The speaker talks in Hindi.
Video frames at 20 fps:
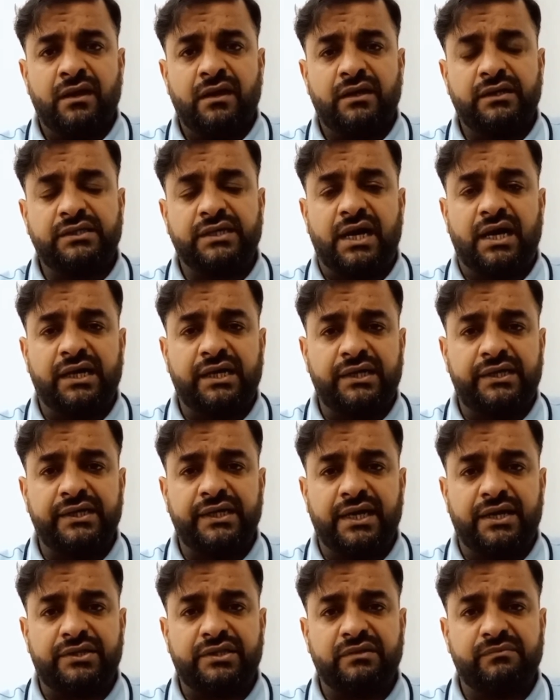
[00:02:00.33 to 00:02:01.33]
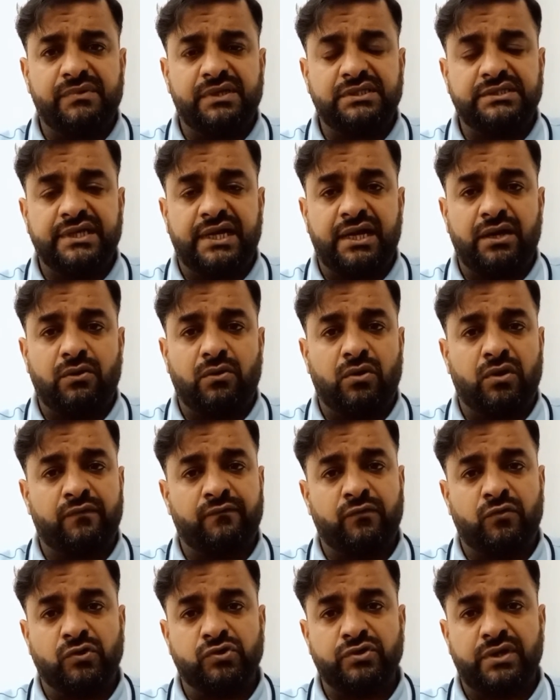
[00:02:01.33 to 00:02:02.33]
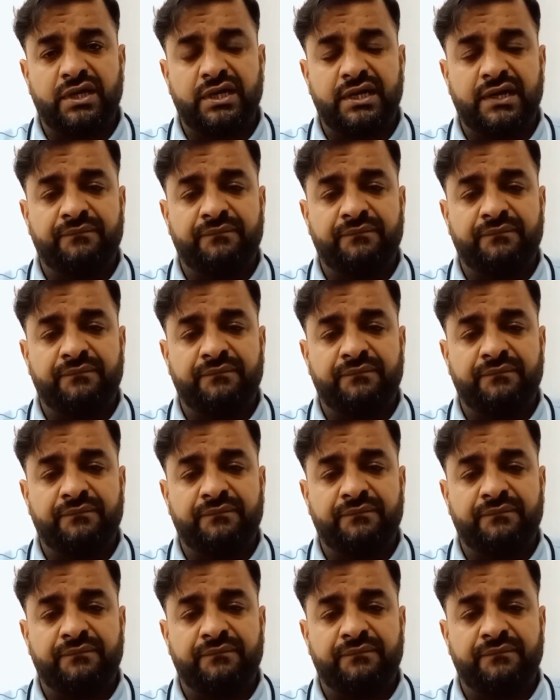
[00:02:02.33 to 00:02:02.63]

यहाँ की टीआरसी मिल जाए और वो जो है ना